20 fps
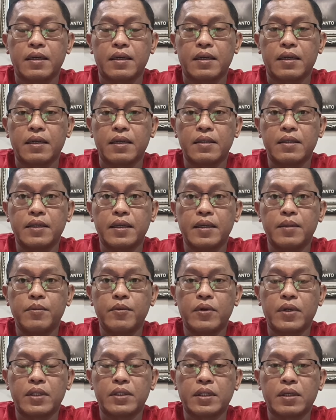Ah,
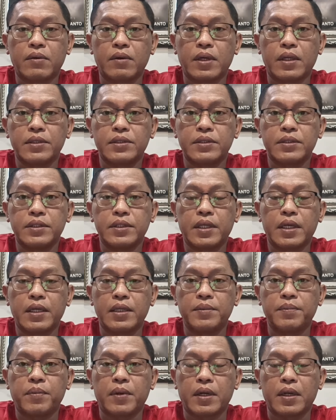demo atau aksi
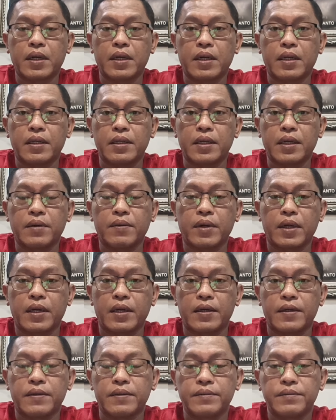dari para
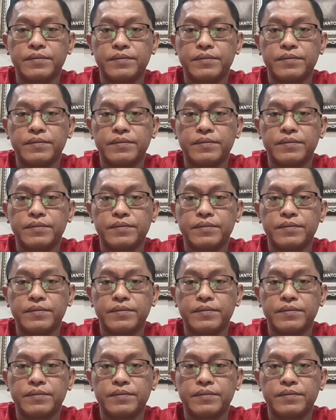karyawan.